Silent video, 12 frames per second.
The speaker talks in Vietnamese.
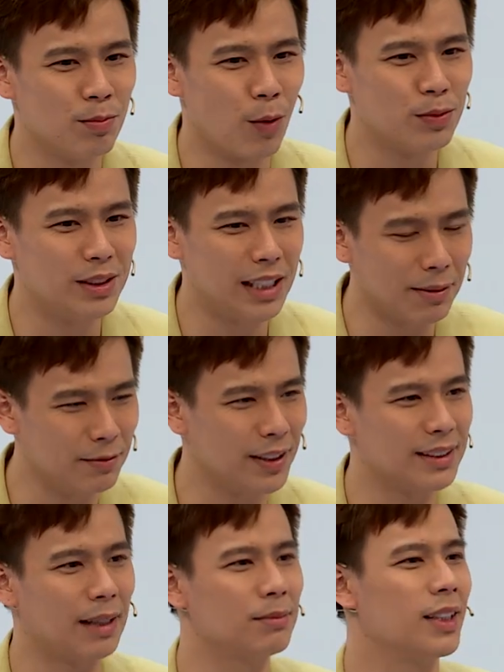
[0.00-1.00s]
một trăm phần
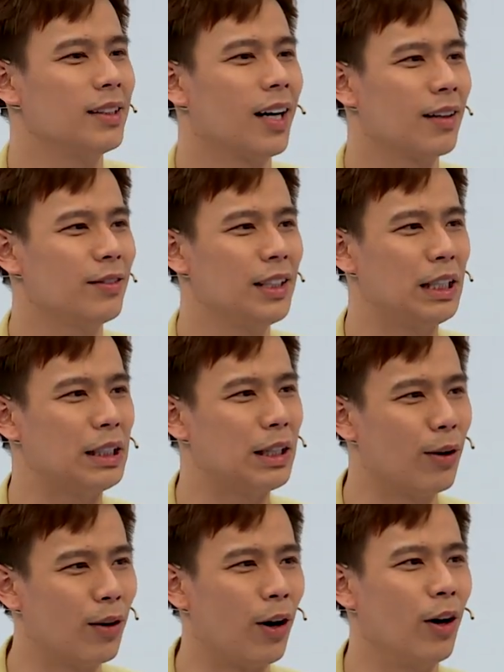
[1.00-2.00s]
trăm sự thật với những
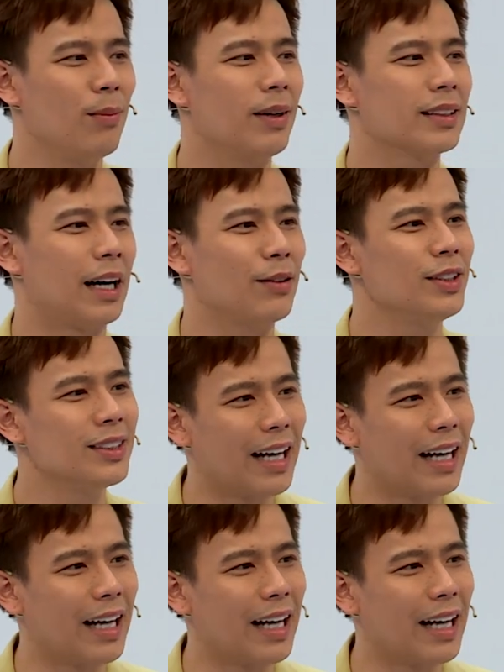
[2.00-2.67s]
câu hỏi mà Thảo đưa